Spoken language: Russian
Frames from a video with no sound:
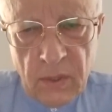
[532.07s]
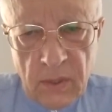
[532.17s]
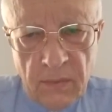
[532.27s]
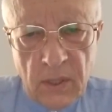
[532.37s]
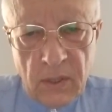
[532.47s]

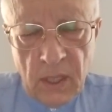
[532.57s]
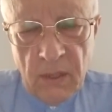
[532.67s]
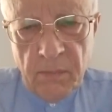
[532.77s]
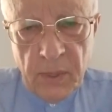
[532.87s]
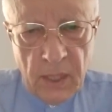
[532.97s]

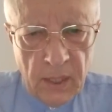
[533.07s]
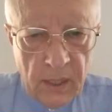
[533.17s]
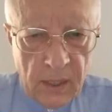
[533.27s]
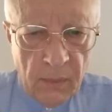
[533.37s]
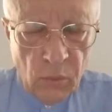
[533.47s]
Советской
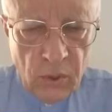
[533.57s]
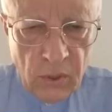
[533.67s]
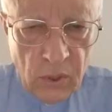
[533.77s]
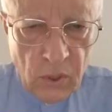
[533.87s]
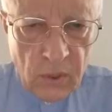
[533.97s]
империи
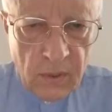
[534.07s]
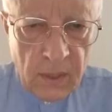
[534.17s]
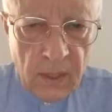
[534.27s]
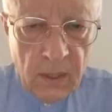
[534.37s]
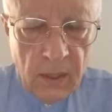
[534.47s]

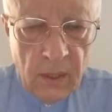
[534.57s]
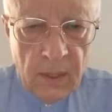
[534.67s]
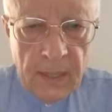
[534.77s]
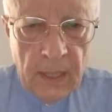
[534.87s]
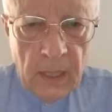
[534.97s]
коммунистической.
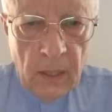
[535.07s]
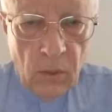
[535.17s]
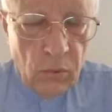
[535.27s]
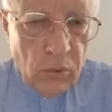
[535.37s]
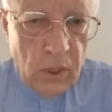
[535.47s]

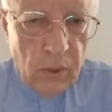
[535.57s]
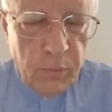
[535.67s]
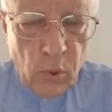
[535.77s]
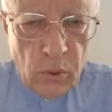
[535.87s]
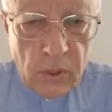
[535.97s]
Он делал
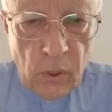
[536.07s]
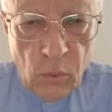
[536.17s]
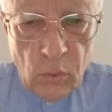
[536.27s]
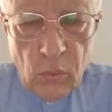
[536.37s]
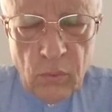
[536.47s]
просто,
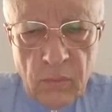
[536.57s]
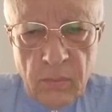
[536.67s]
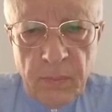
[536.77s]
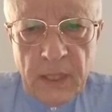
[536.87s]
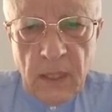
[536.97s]
он
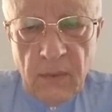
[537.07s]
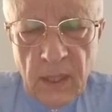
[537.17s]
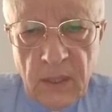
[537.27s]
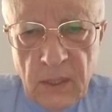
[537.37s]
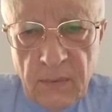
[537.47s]
э,
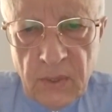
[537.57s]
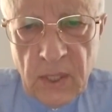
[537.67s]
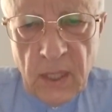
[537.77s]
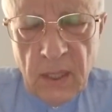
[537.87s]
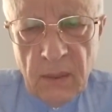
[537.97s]
подрывал эти
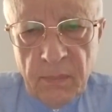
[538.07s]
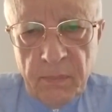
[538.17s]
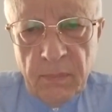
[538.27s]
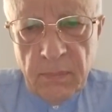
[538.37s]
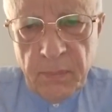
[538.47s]
все
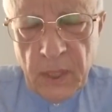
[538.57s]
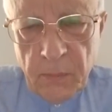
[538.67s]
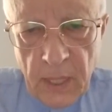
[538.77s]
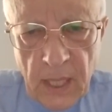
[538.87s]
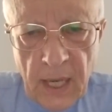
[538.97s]

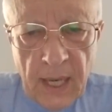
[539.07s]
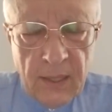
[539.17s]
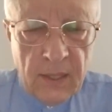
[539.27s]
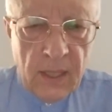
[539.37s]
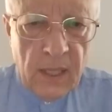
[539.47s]

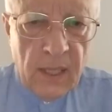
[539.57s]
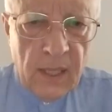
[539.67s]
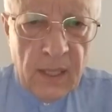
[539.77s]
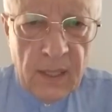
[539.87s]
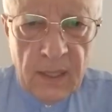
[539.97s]

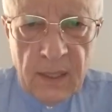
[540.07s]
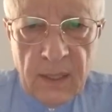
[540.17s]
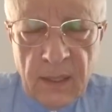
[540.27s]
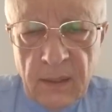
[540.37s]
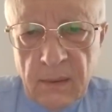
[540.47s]
предприятия,
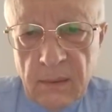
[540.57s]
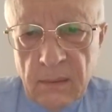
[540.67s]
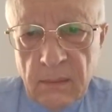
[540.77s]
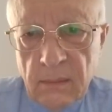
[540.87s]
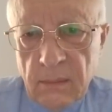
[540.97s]

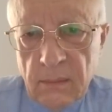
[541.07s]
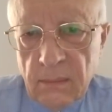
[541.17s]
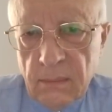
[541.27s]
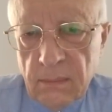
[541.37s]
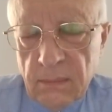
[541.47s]
э,
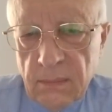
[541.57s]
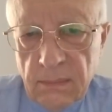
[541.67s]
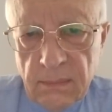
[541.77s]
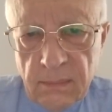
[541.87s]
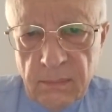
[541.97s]

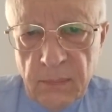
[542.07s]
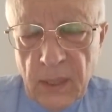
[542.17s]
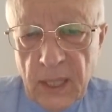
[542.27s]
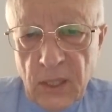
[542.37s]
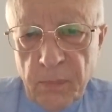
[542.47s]

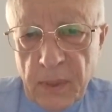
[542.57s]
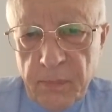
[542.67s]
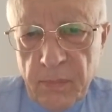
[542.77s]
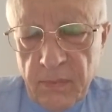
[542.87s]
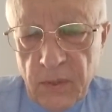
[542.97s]
была Днепро,
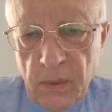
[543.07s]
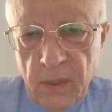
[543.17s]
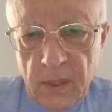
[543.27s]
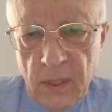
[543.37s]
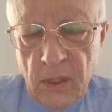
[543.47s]

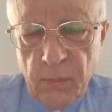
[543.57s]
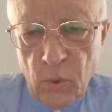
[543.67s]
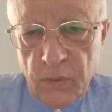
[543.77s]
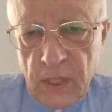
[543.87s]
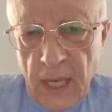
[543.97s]
это,
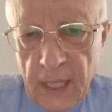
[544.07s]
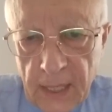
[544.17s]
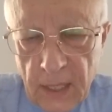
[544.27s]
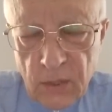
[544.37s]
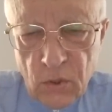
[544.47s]
Днепровская
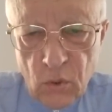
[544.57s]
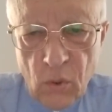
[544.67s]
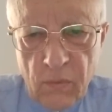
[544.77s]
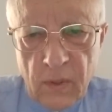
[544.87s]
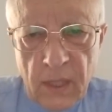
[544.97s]
ГЭС
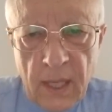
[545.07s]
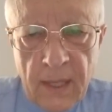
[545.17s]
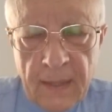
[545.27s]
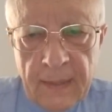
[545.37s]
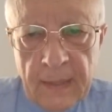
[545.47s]
взорвана.
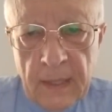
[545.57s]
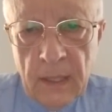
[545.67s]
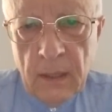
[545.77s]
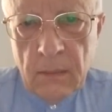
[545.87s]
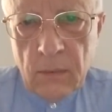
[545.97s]

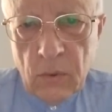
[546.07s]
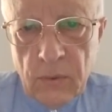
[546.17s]
То